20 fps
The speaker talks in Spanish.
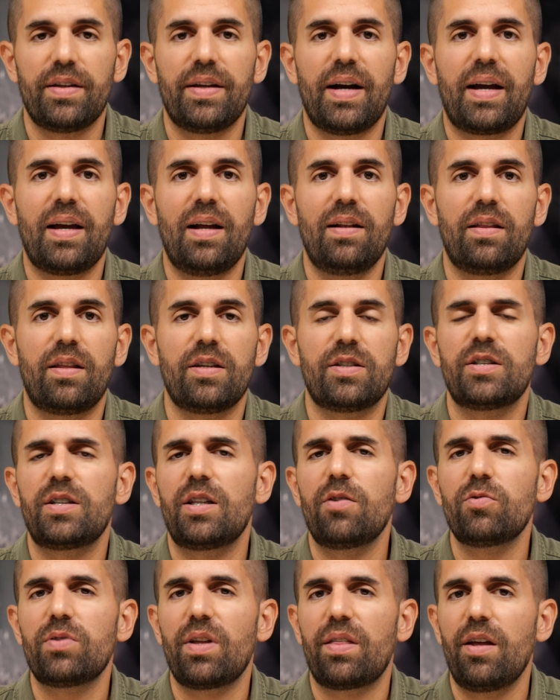ya que el
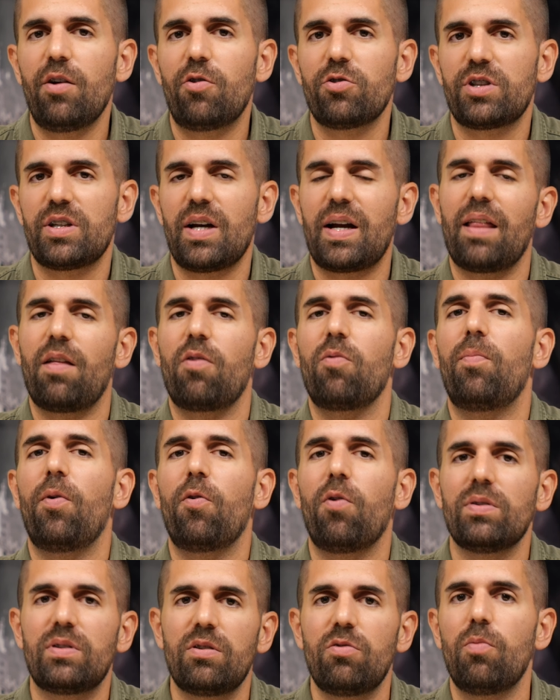1655 se ha quedado un
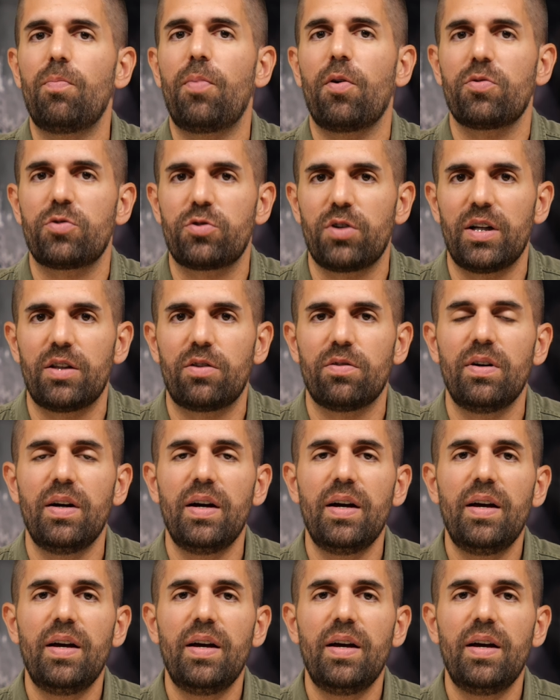poco antiguo, un poco obsoleto